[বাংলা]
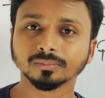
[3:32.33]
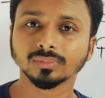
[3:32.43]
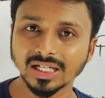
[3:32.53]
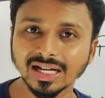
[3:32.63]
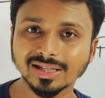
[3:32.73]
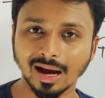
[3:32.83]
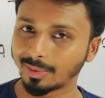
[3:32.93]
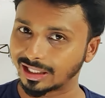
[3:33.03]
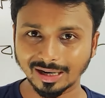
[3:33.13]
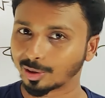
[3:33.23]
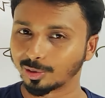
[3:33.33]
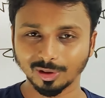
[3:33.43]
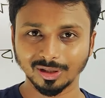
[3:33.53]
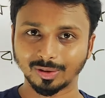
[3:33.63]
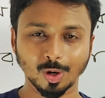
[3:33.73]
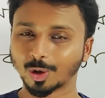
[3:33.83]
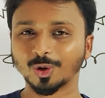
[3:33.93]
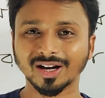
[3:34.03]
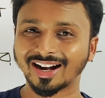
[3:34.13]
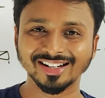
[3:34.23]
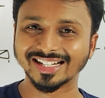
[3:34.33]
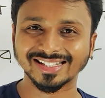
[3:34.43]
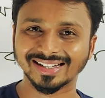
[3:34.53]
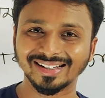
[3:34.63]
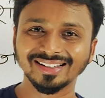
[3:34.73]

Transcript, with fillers: ঠিক আছে আমাদের এখন ঘন ঘন কারেন্ট যাচ্ছে না